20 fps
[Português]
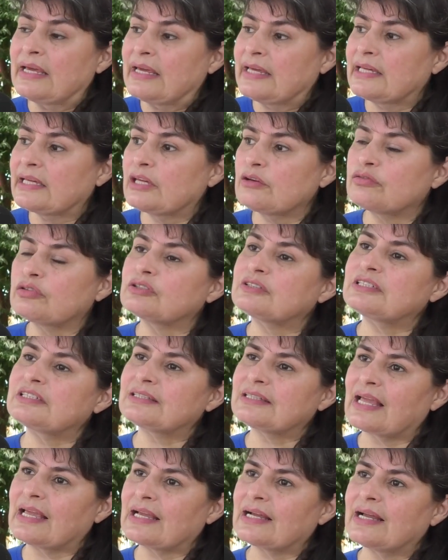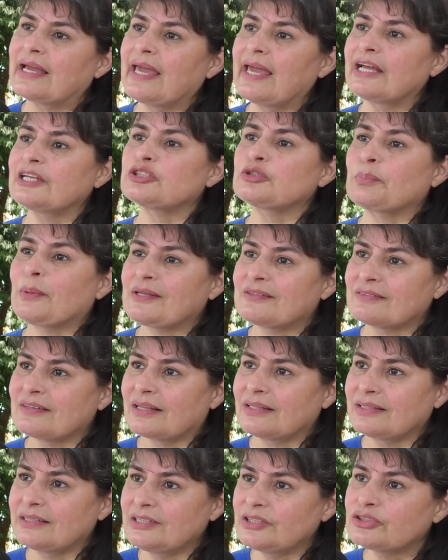em que você tenha
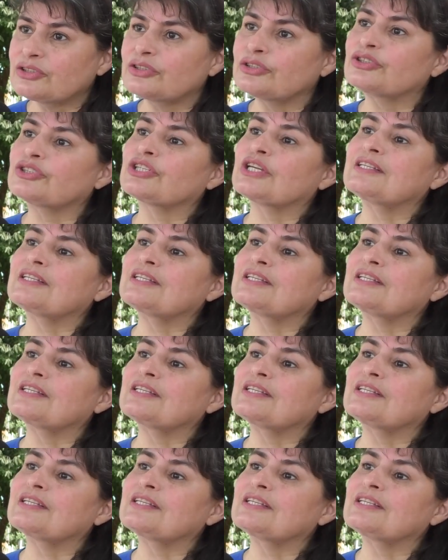especialistas